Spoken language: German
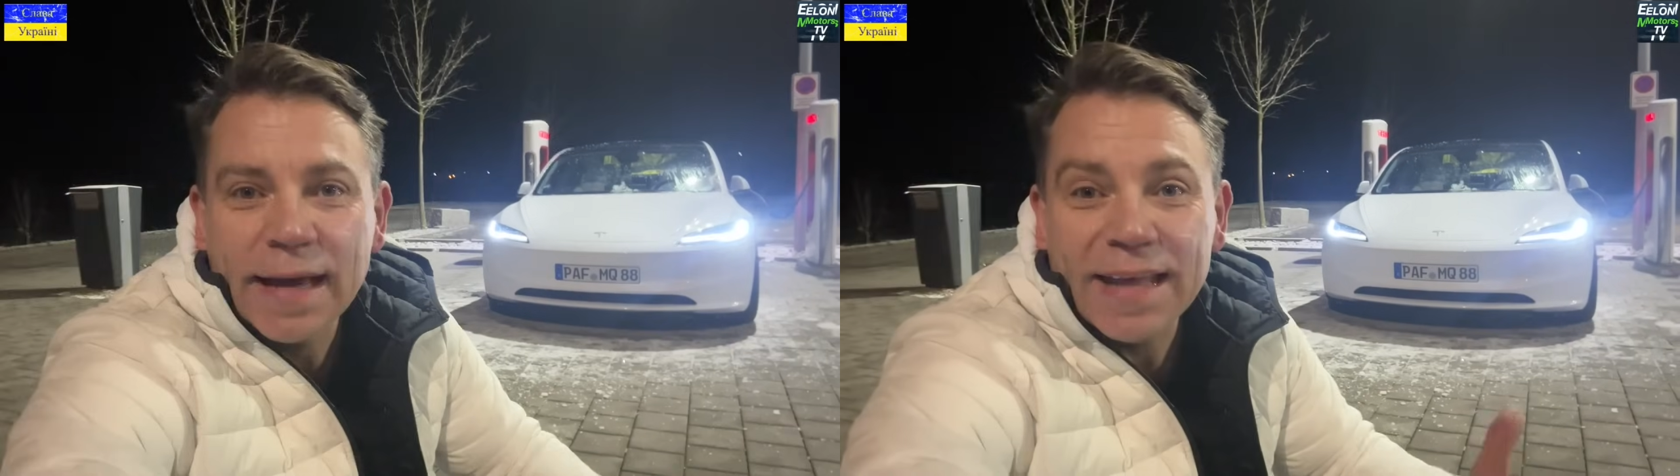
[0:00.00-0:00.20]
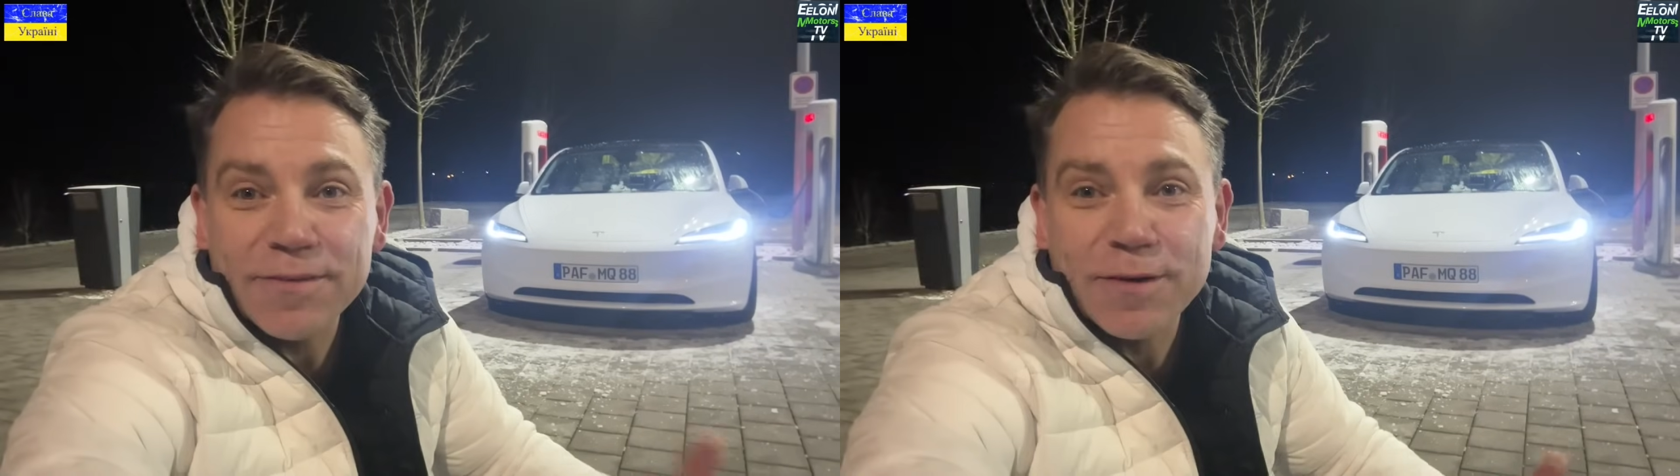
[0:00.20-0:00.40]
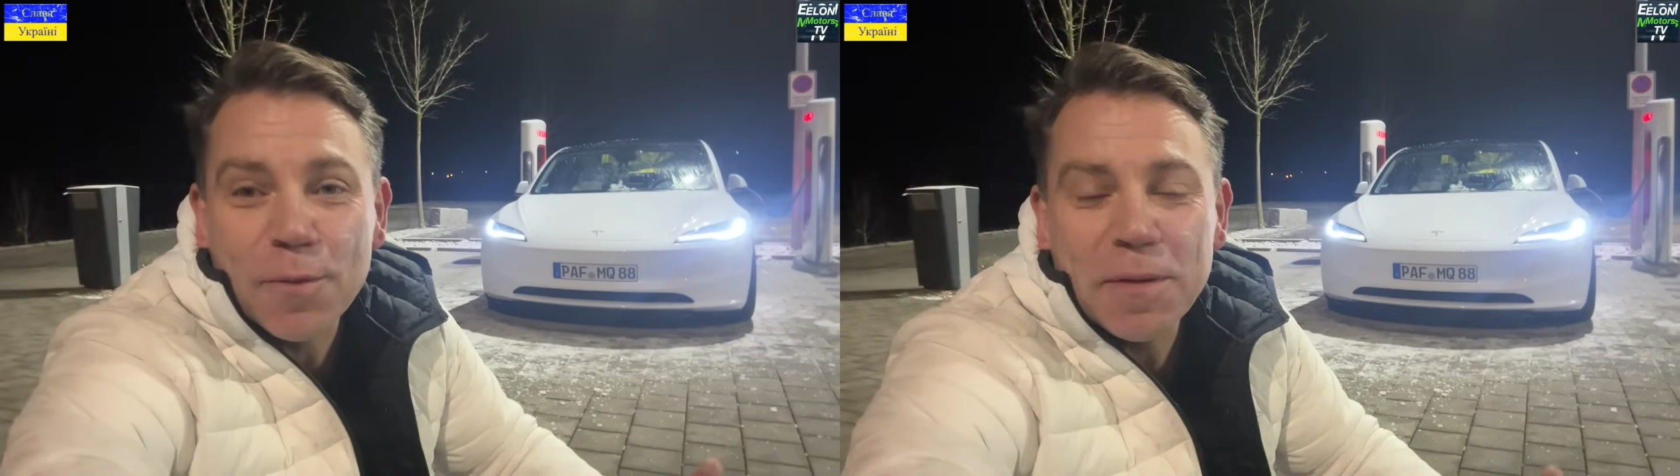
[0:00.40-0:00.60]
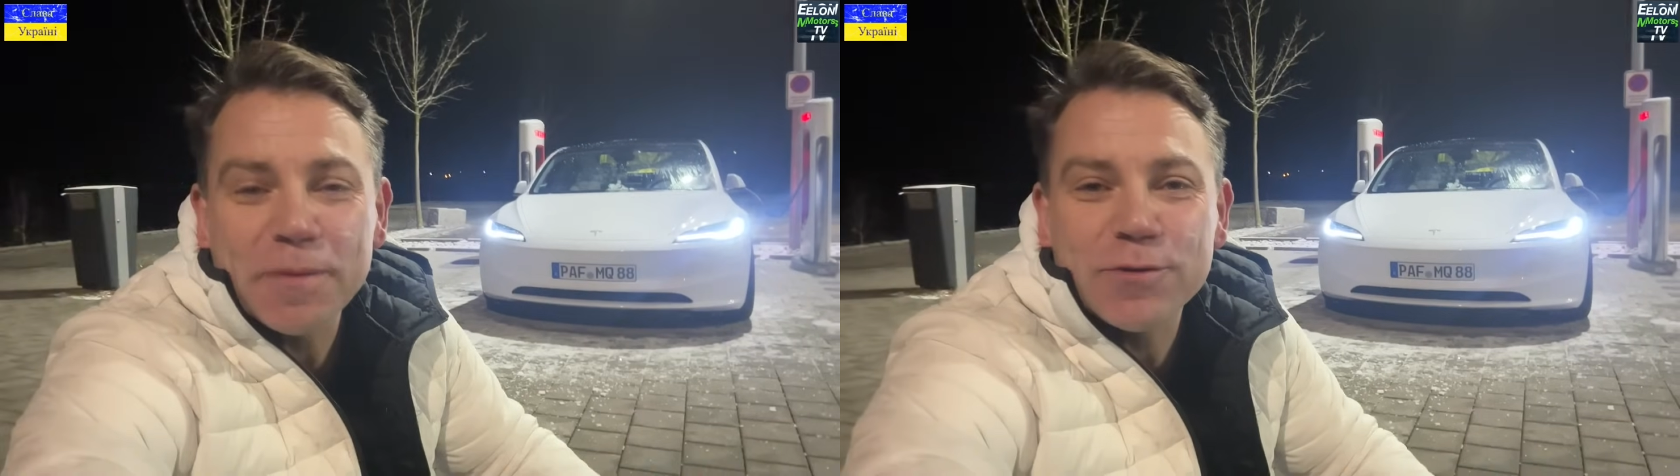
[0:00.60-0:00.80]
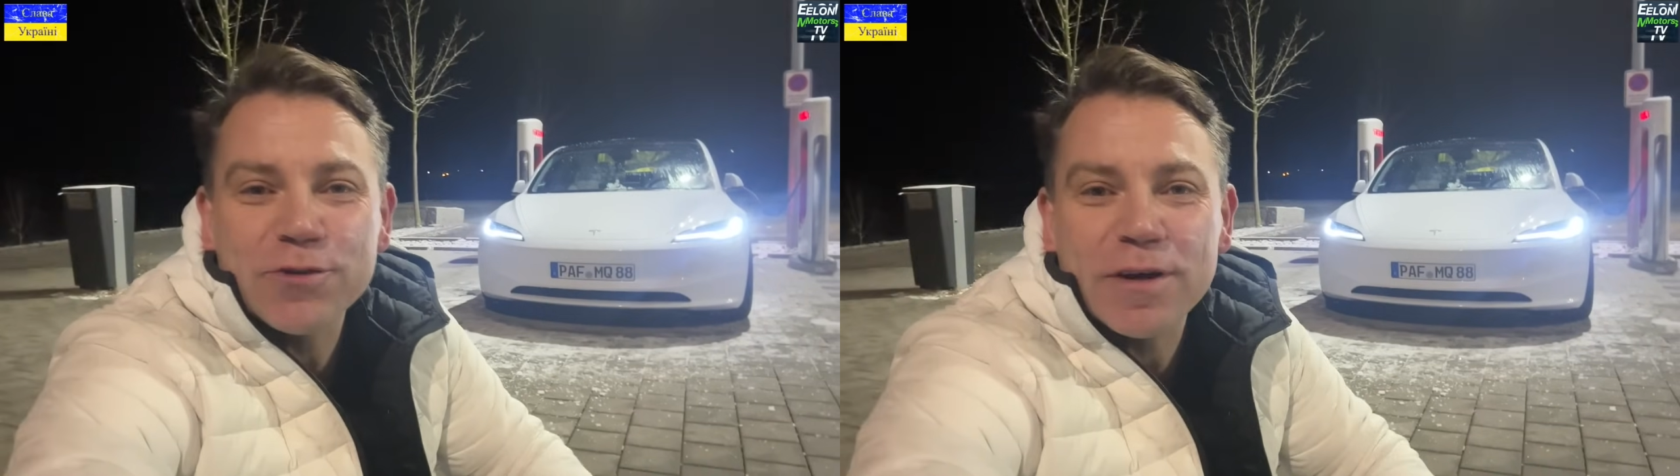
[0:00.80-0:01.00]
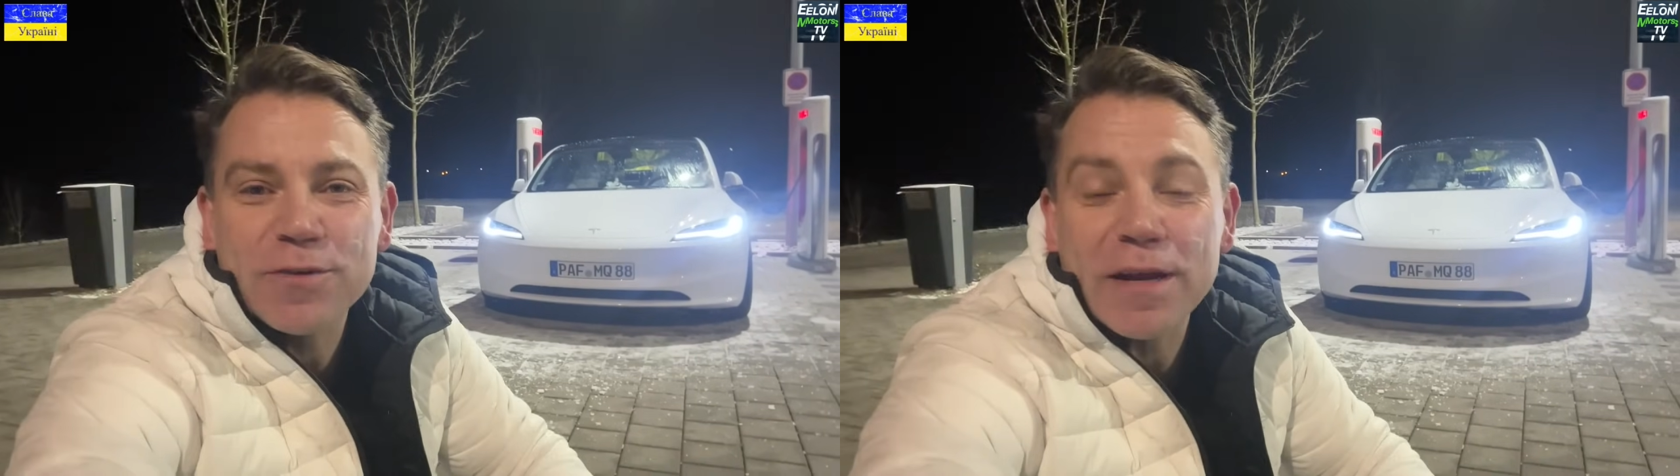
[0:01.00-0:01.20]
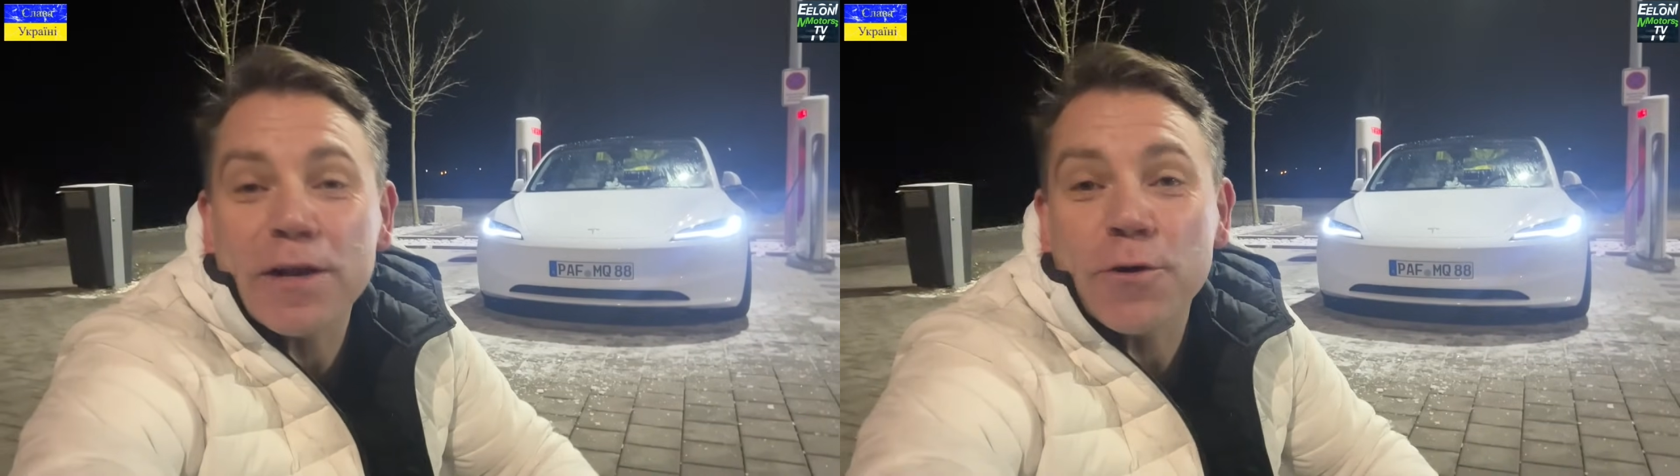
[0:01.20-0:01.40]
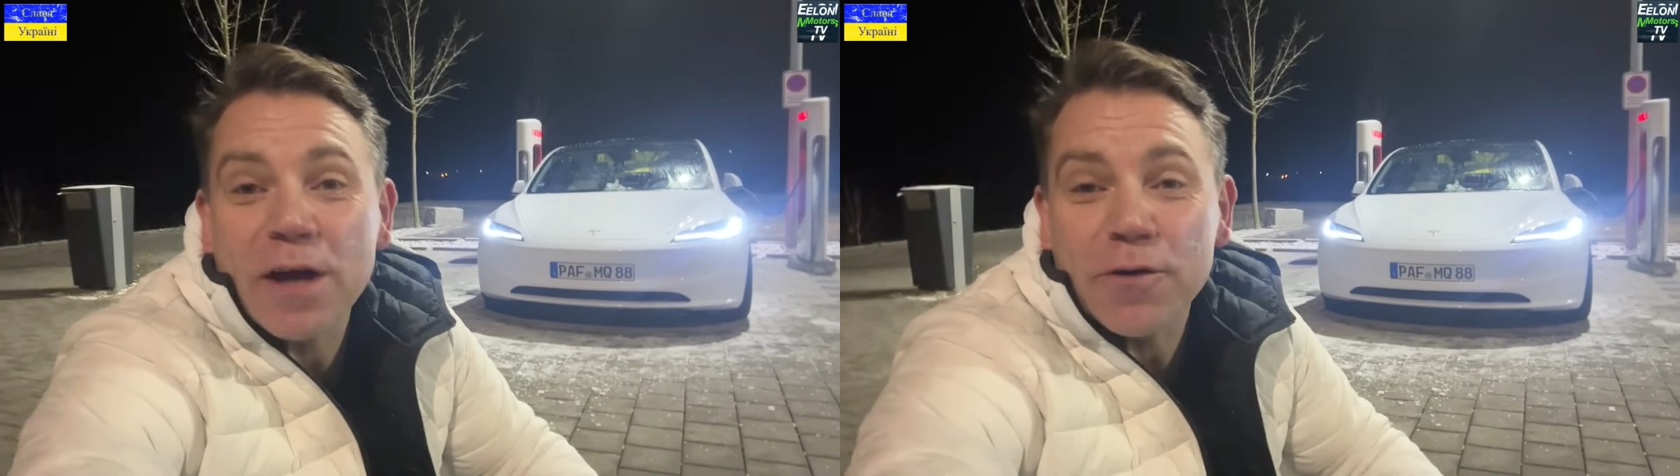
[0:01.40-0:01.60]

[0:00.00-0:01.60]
Herzlich willkommen, liebe Zuschauer, zu einer neuen